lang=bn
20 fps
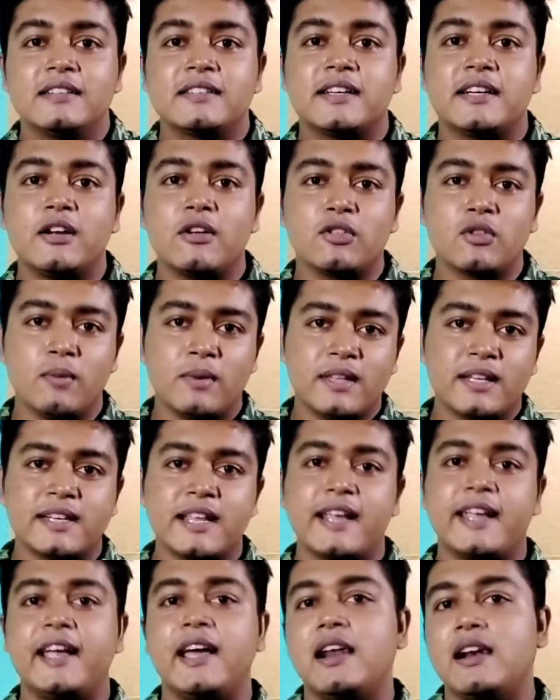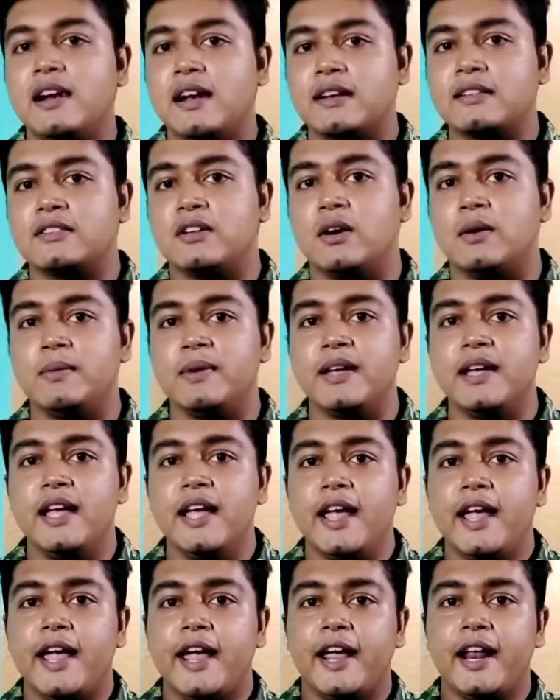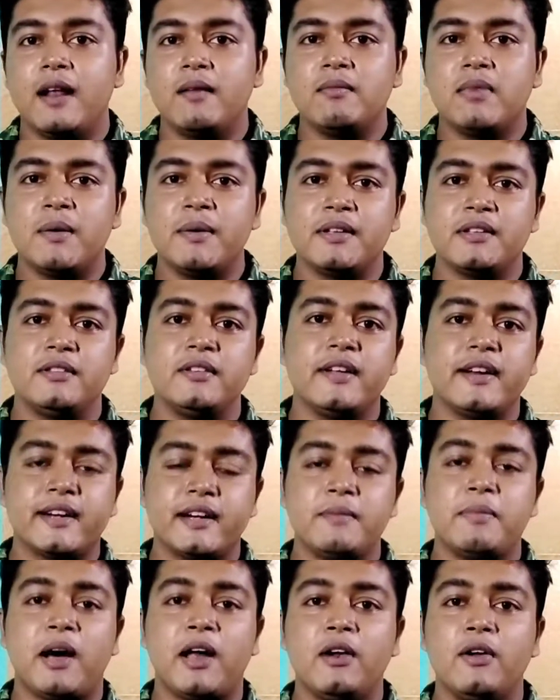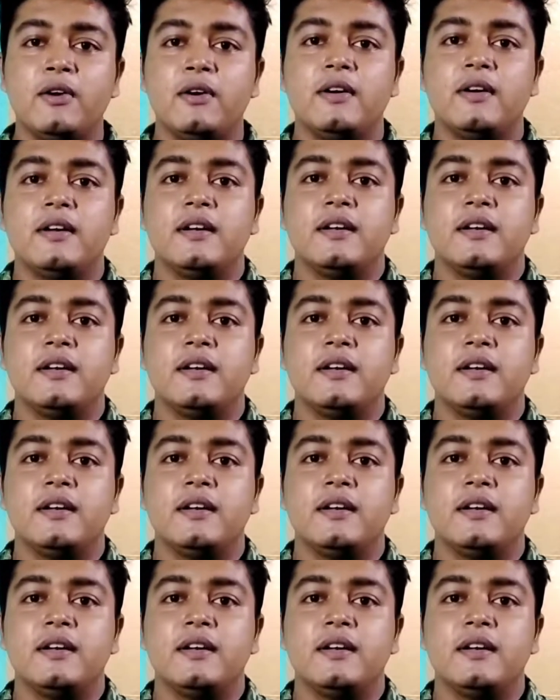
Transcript: সেটাও তোমাদেরকে খেয়াল রাখতে হবে এরমভাবে যদি একটি ভালো